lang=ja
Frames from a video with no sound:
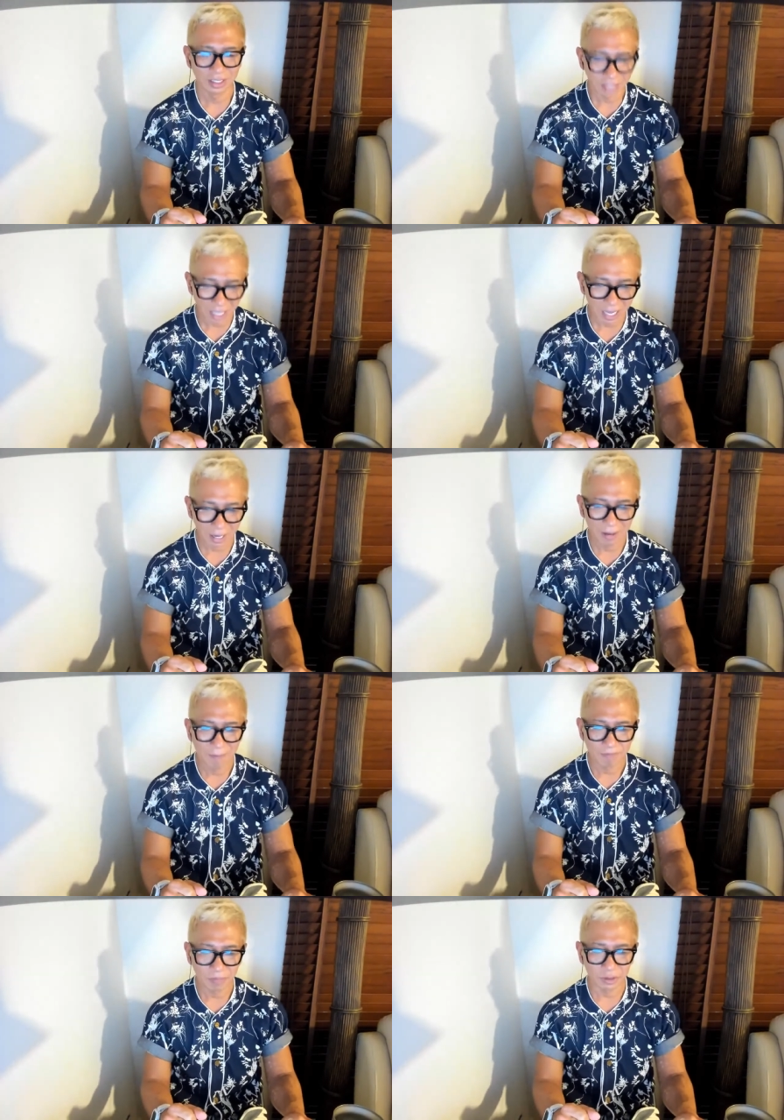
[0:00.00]
ね、
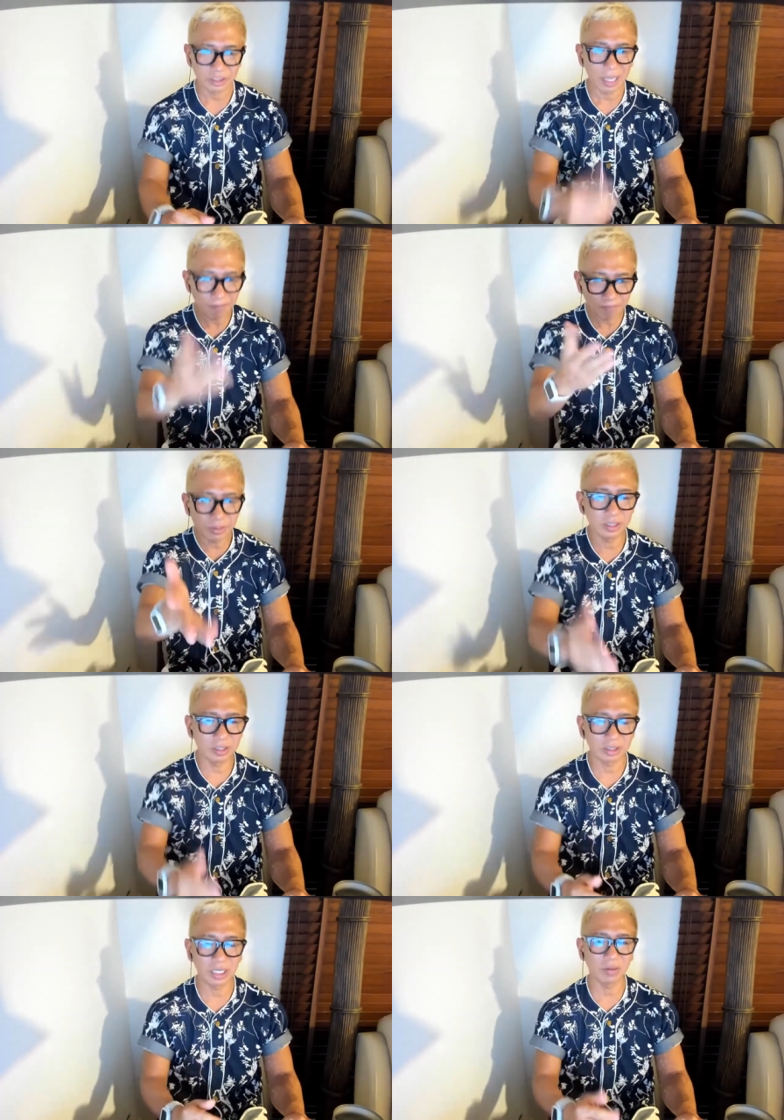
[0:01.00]
もう全部
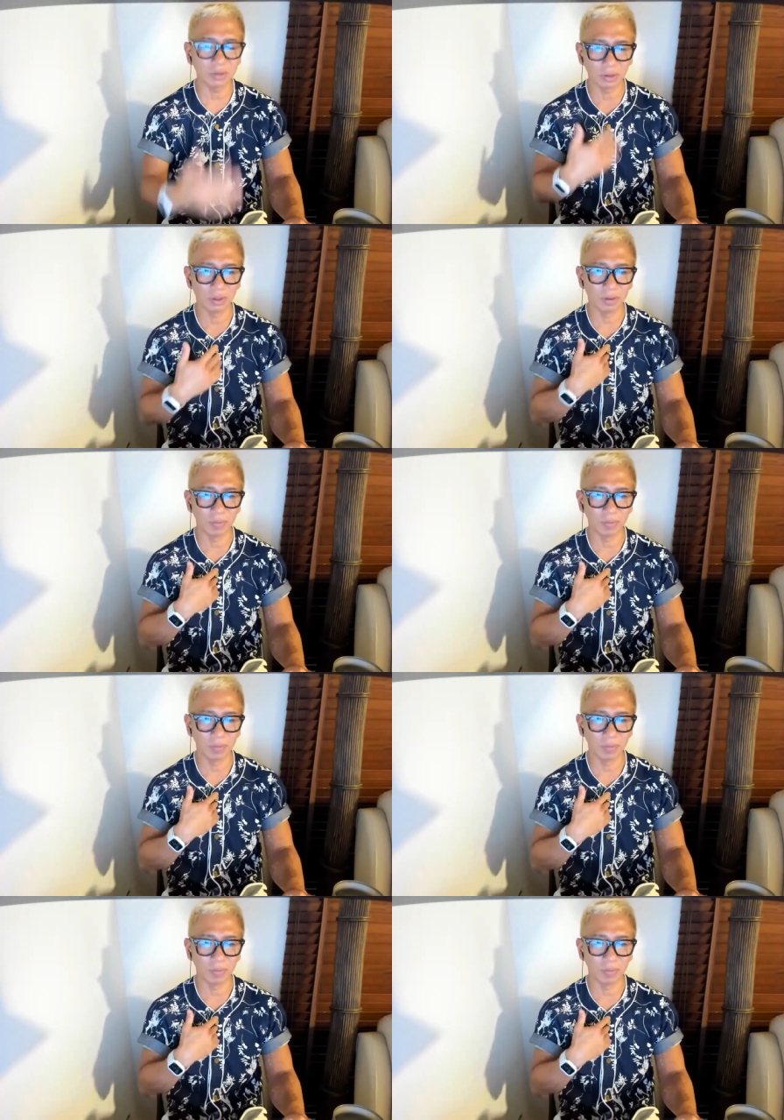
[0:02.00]
言ってることを